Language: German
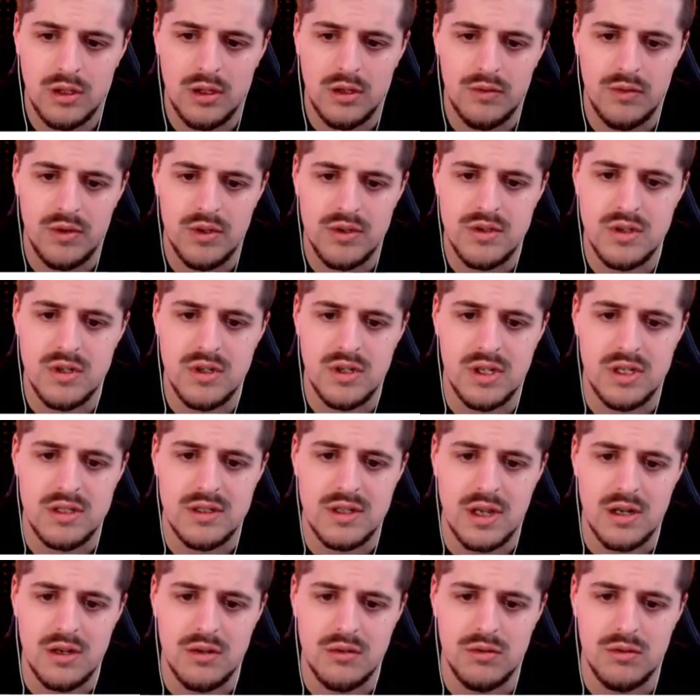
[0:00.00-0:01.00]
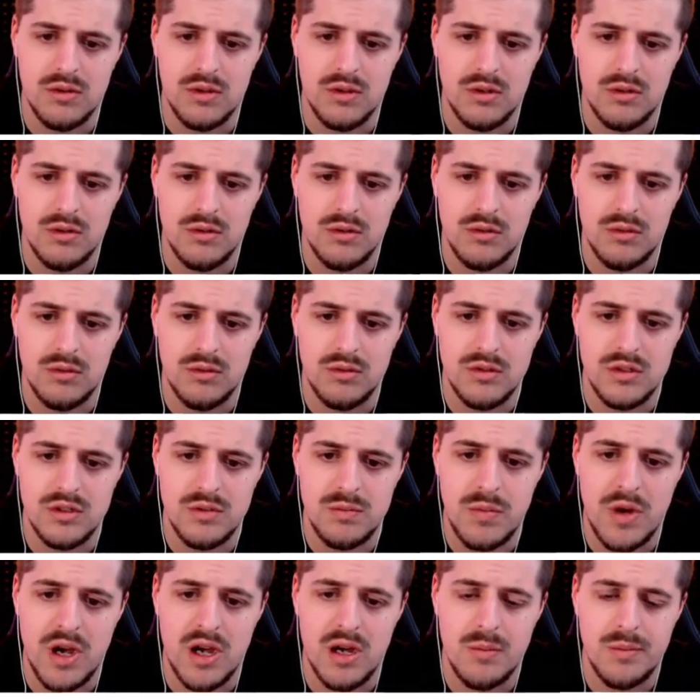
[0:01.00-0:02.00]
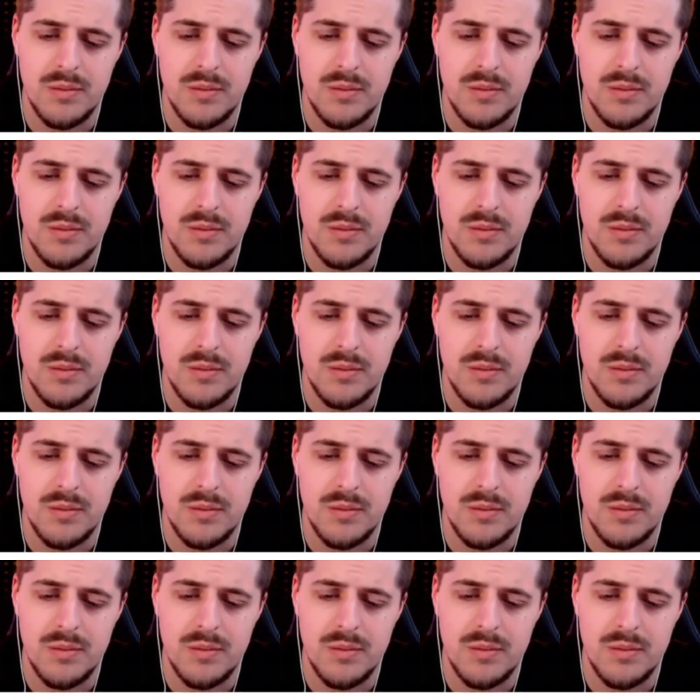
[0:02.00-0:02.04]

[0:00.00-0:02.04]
irgendwie ist hier jetzt gerade so eine unsichtbare